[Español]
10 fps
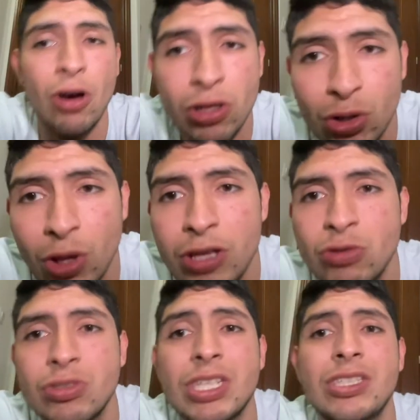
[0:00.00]
otro de
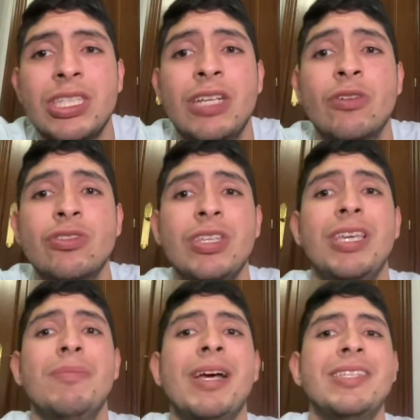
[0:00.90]
sus destinos
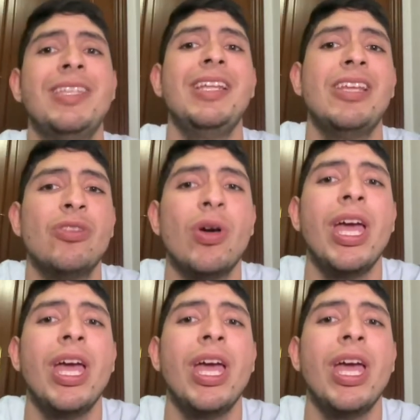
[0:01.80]
y más teniendo